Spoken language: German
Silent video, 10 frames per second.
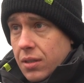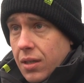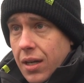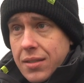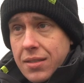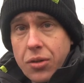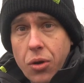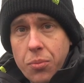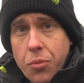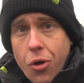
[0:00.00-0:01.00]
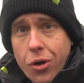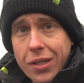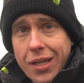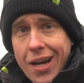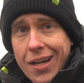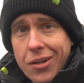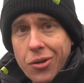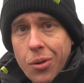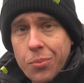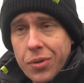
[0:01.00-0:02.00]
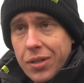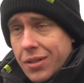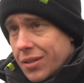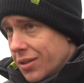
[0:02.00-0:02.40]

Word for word: als ich heute Morgen hier angekommen bin,